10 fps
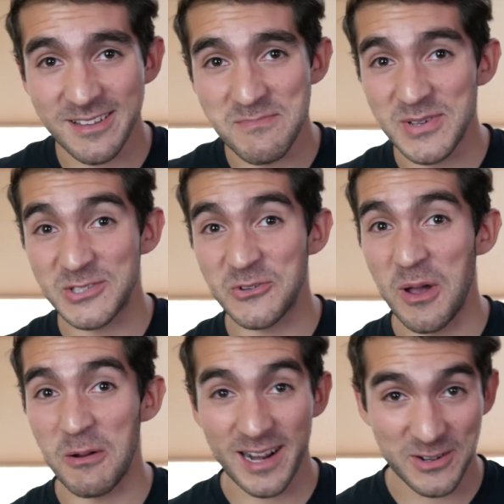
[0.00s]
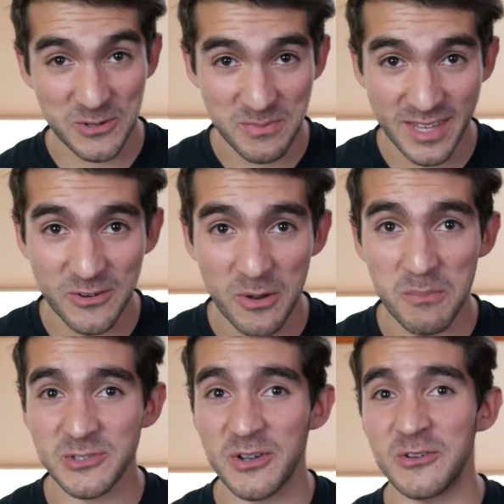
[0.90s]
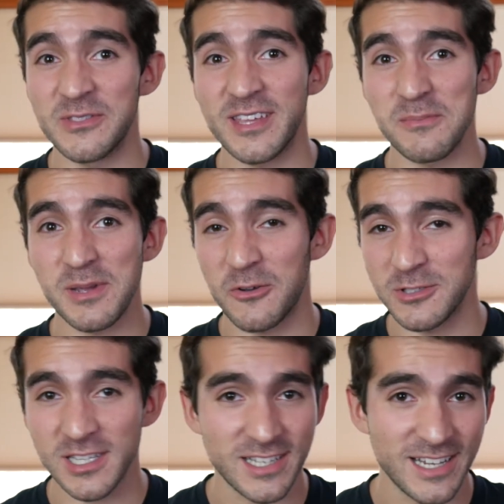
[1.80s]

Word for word: empezó a hablar conmigo, empezó a contarme cosas en